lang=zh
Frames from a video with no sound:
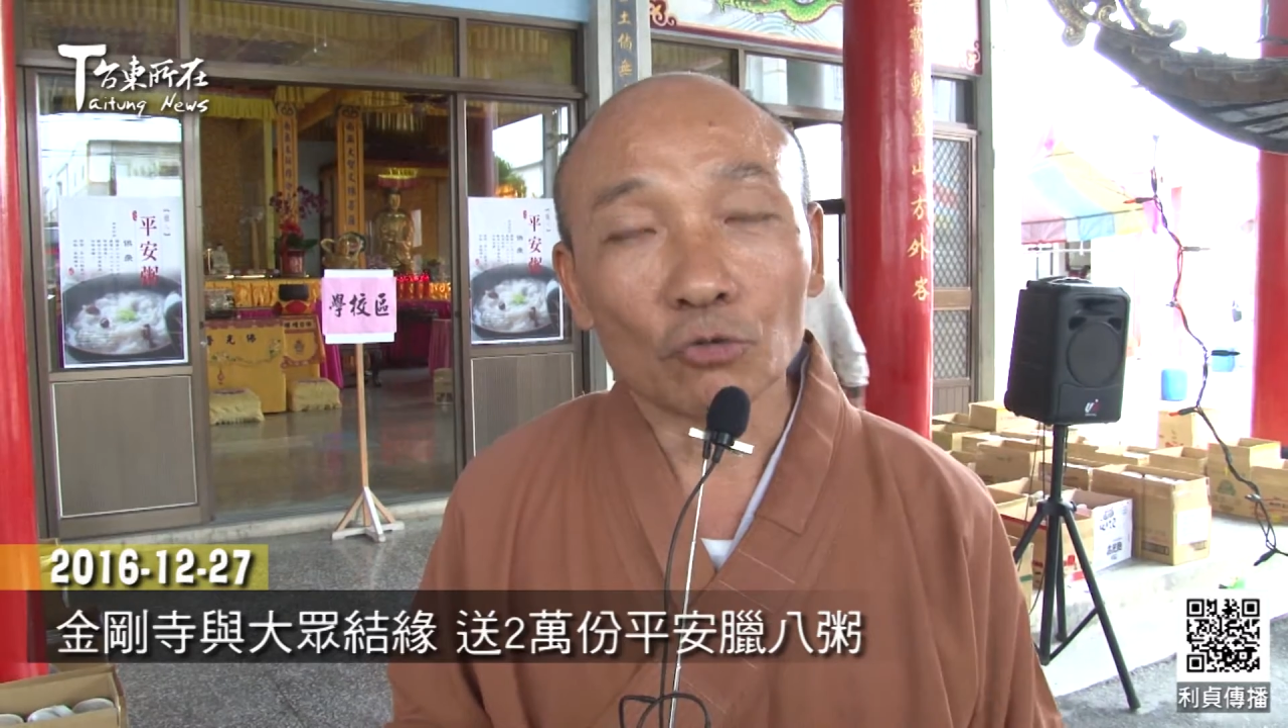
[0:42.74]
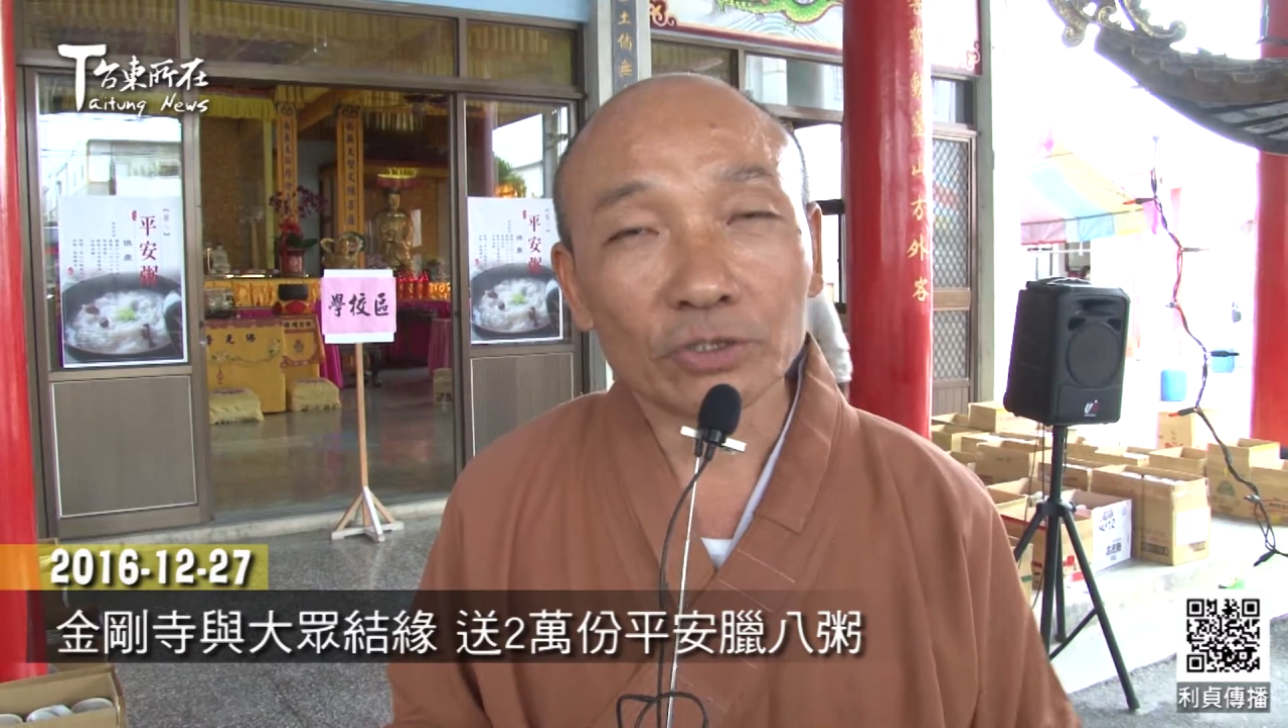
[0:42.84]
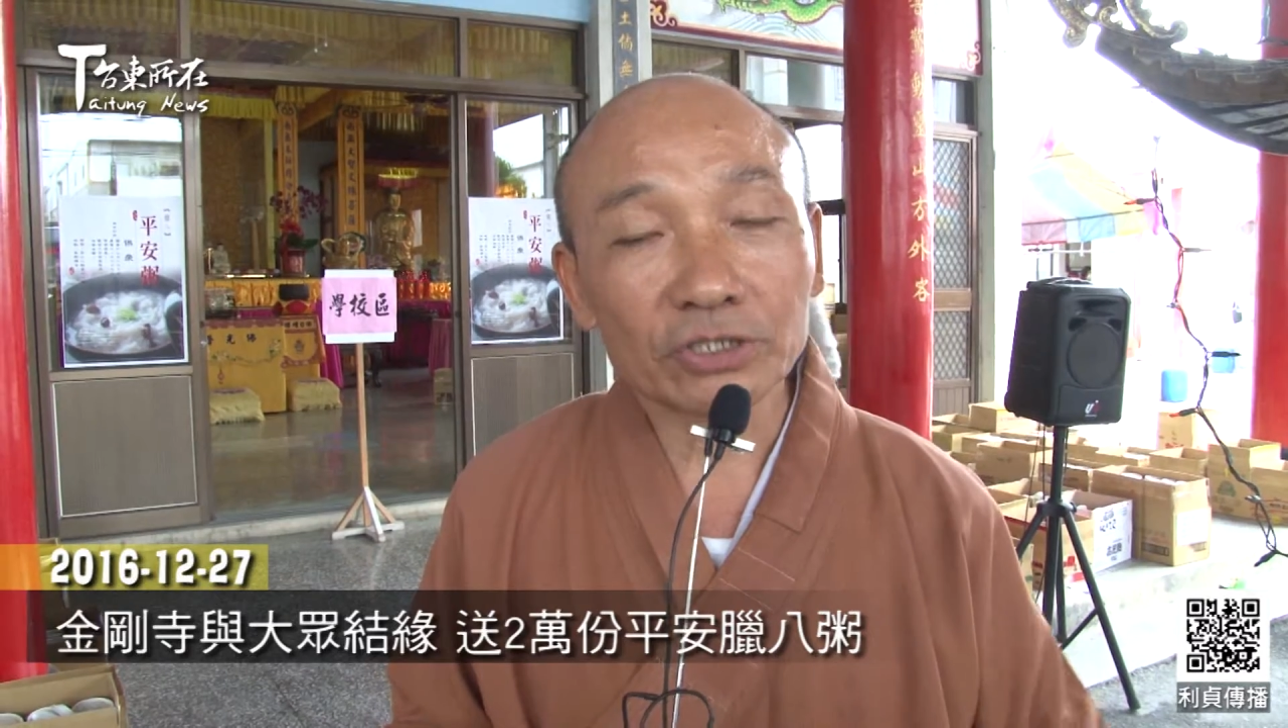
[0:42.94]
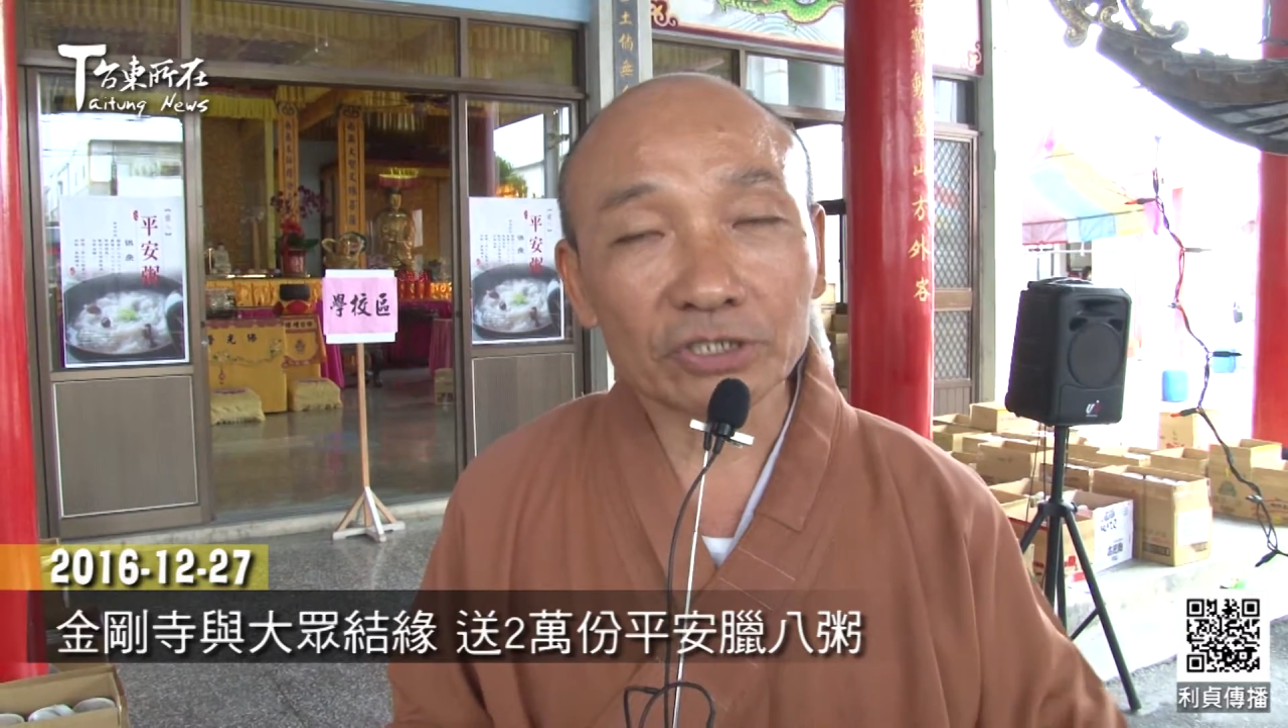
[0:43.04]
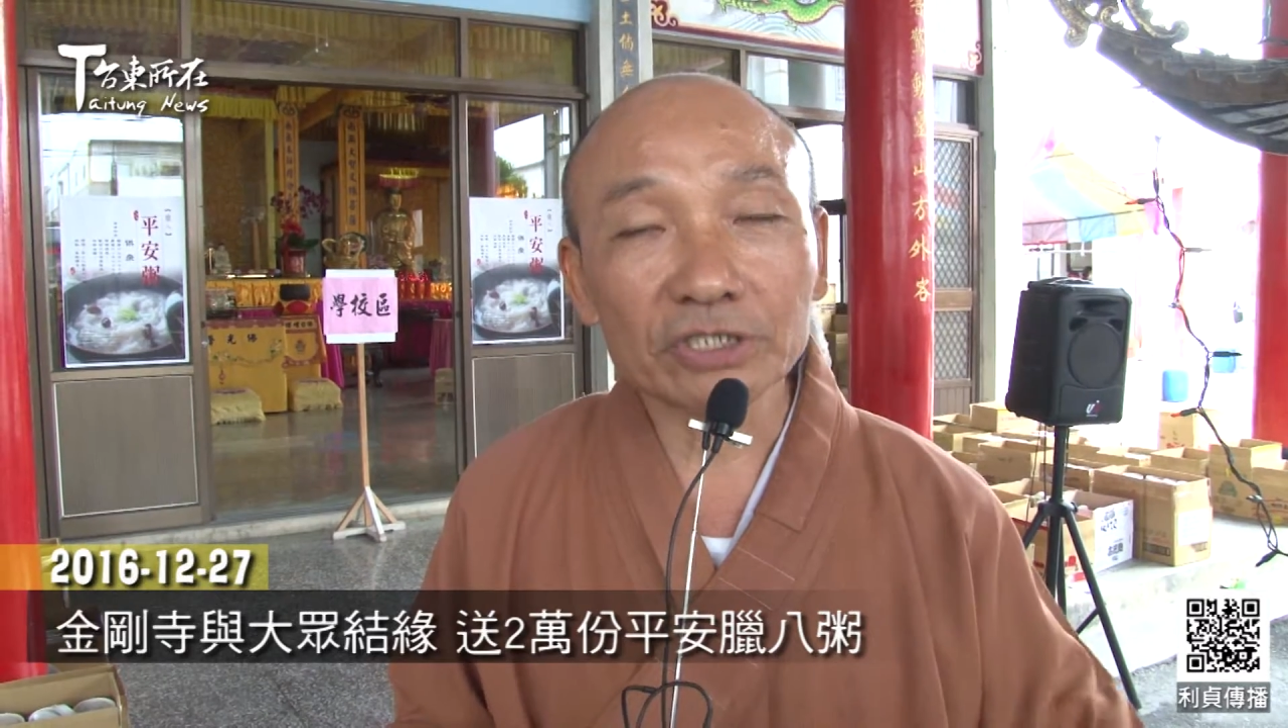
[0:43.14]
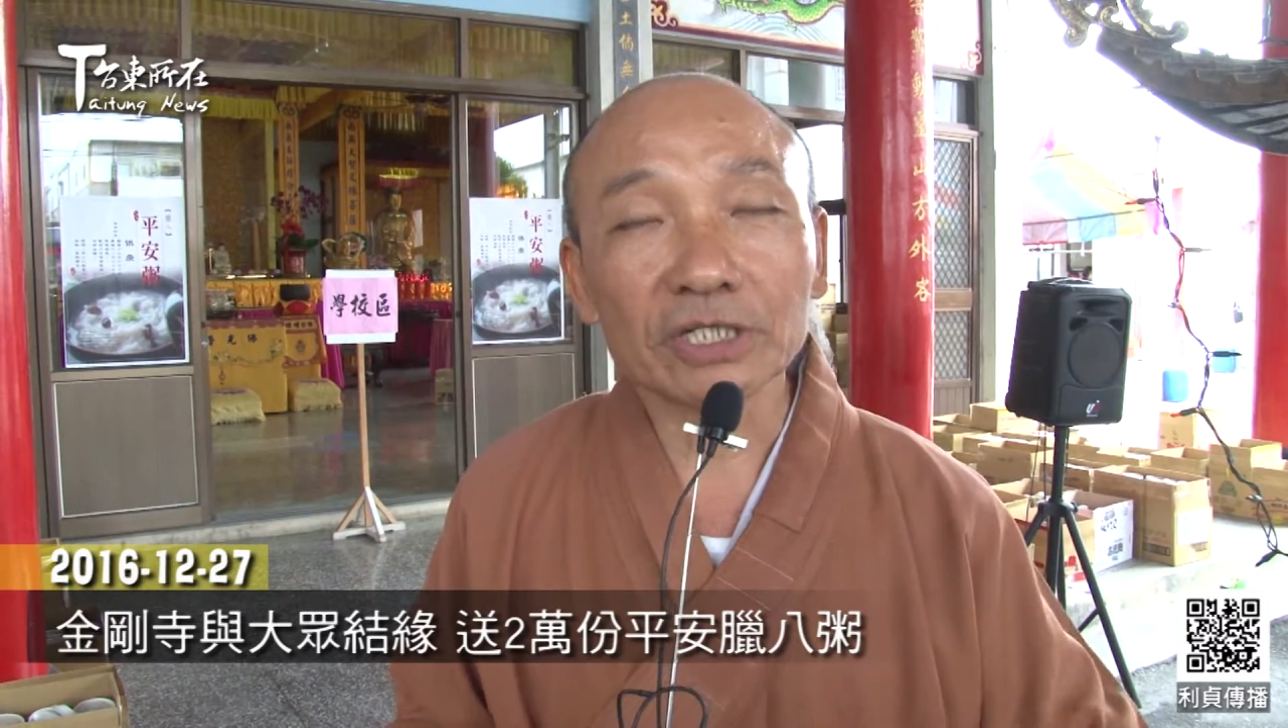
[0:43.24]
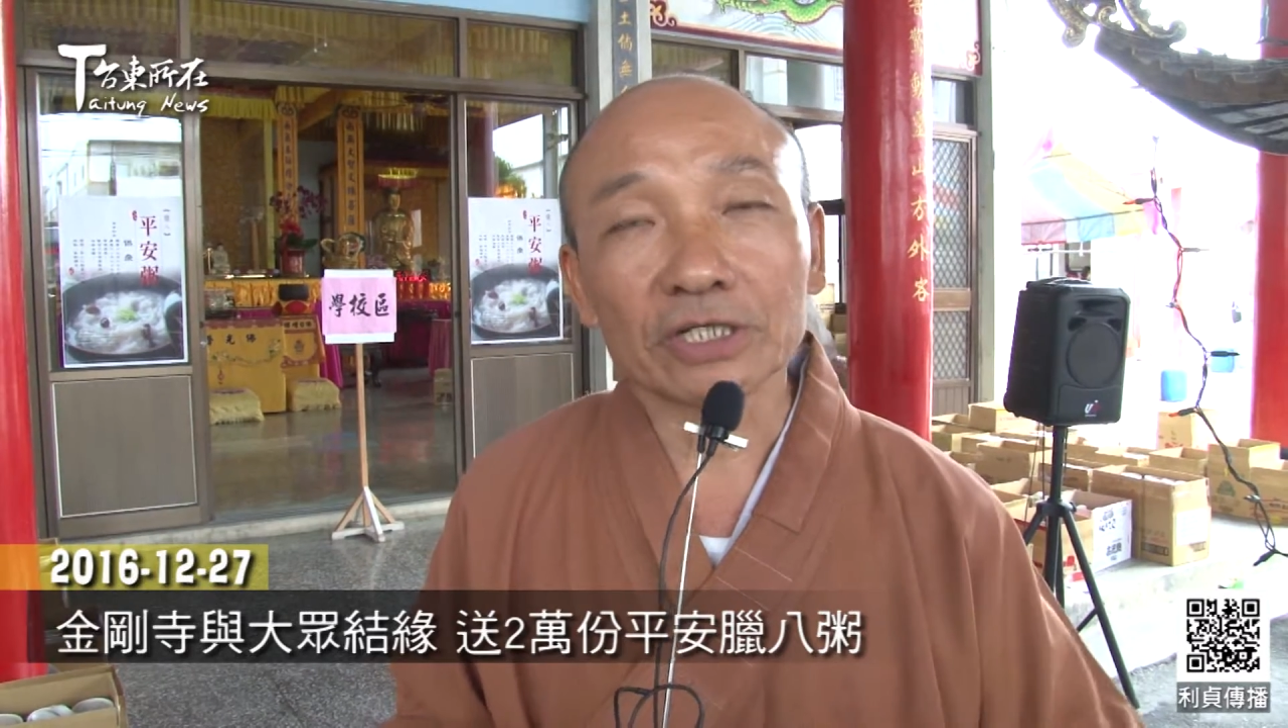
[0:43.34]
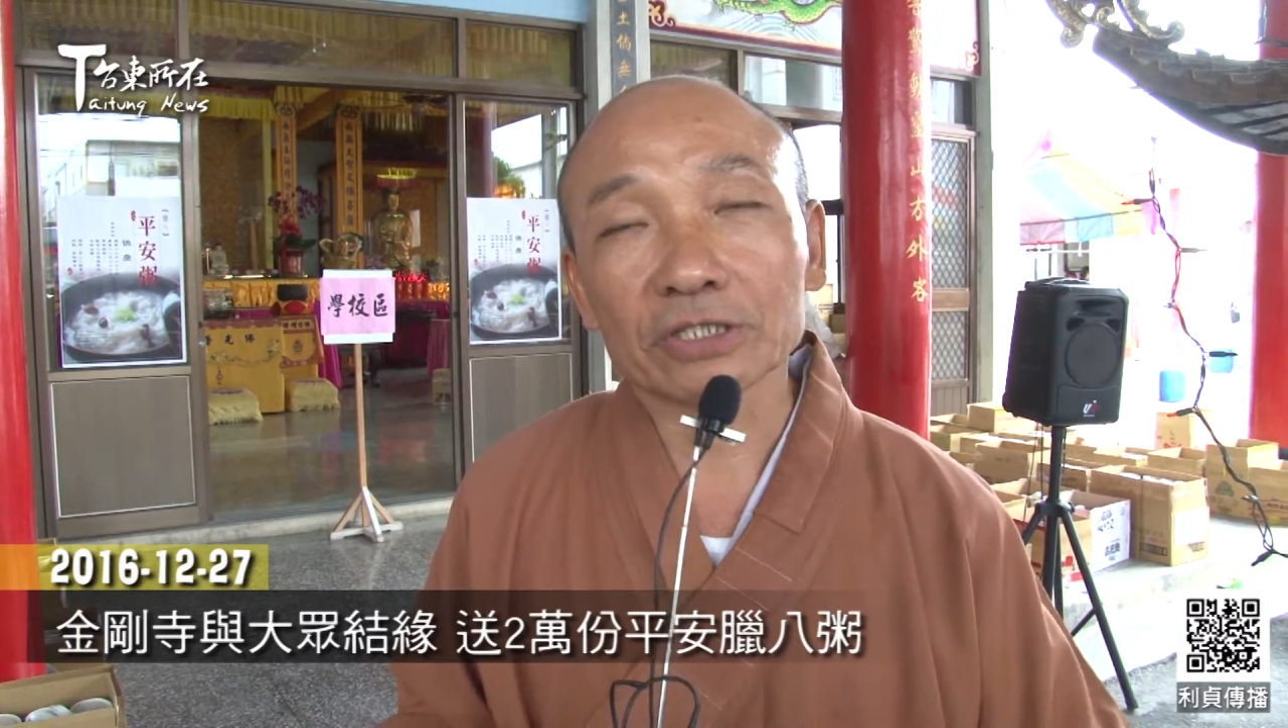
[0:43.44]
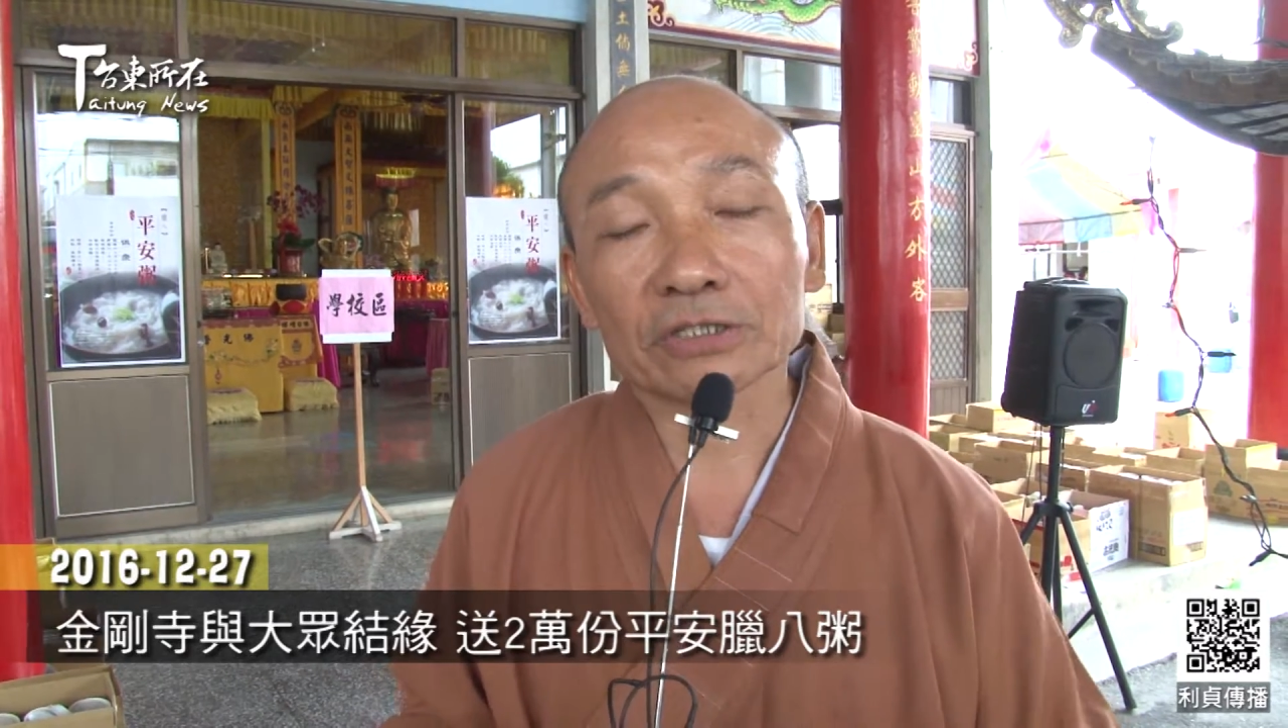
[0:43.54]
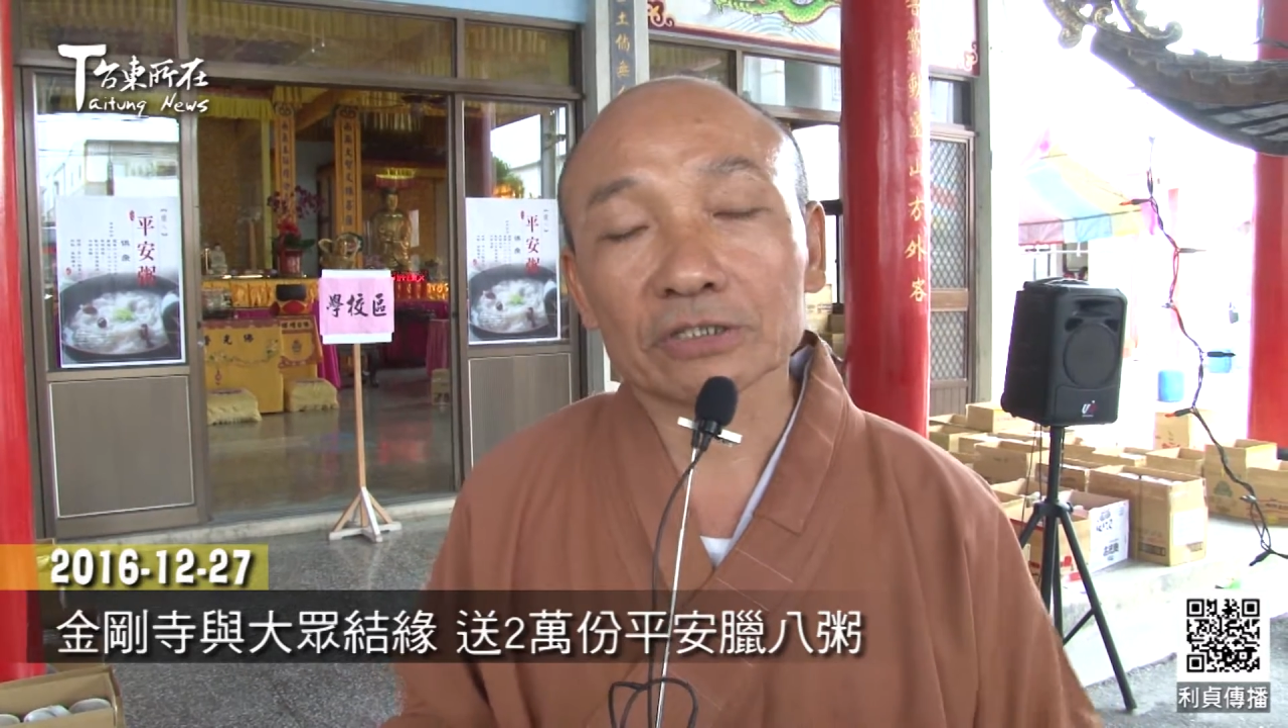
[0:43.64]
们今年
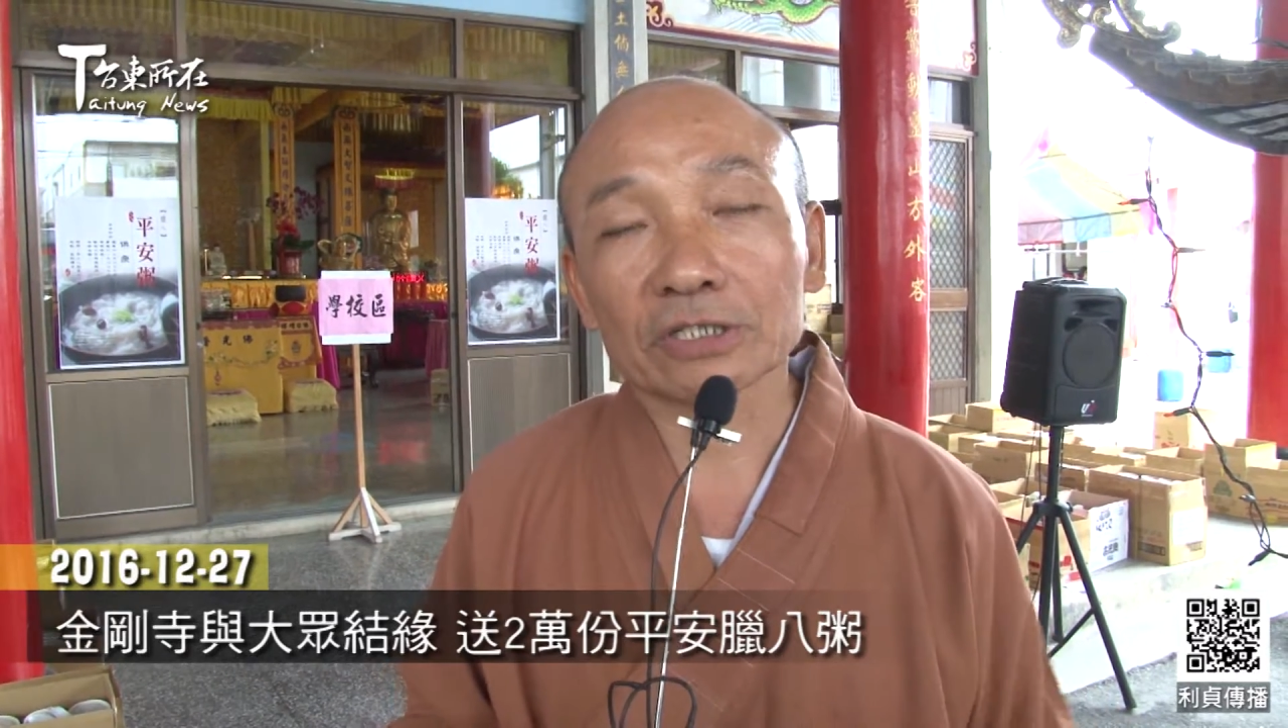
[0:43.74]
的